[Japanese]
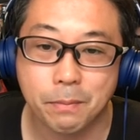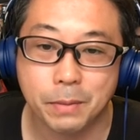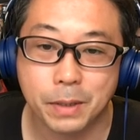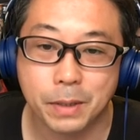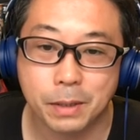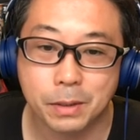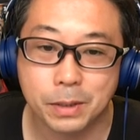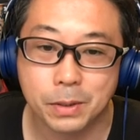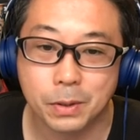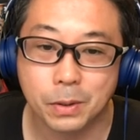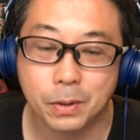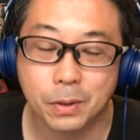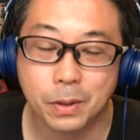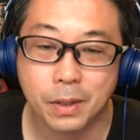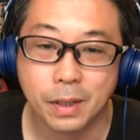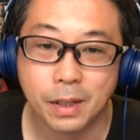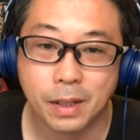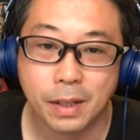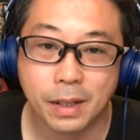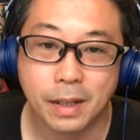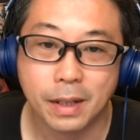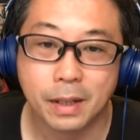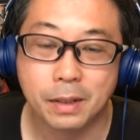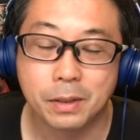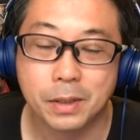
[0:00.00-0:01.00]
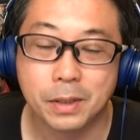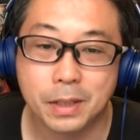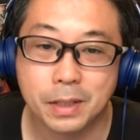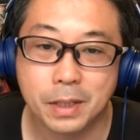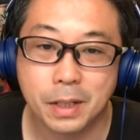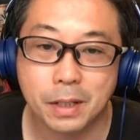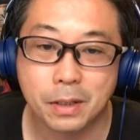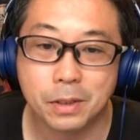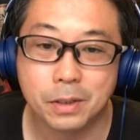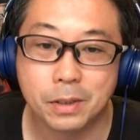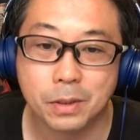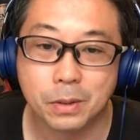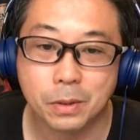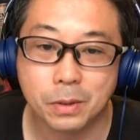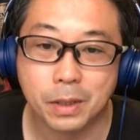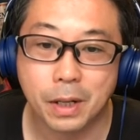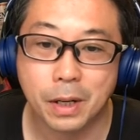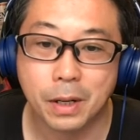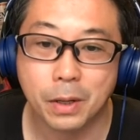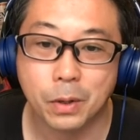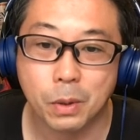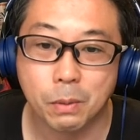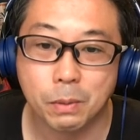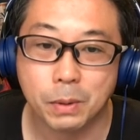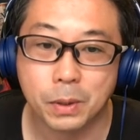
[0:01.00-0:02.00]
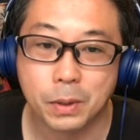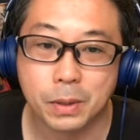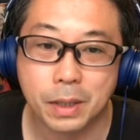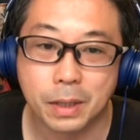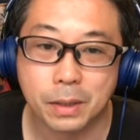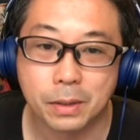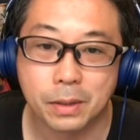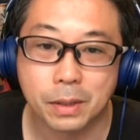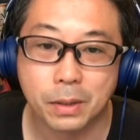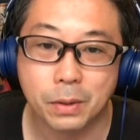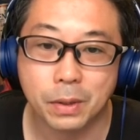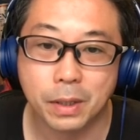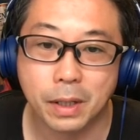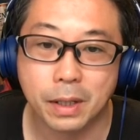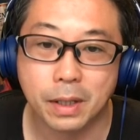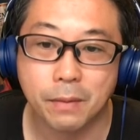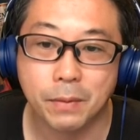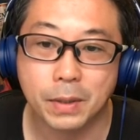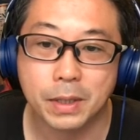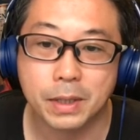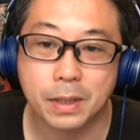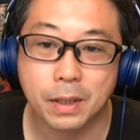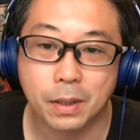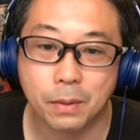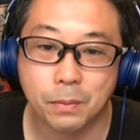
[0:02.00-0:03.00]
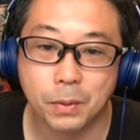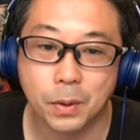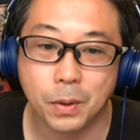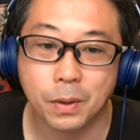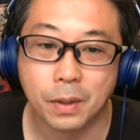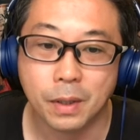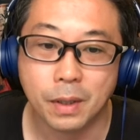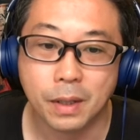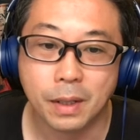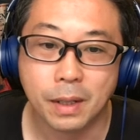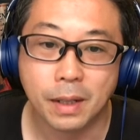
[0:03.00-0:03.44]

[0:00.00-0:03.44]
ラうちの、えフラッシュ研究室のグラレコーブの作品を入れてますけども、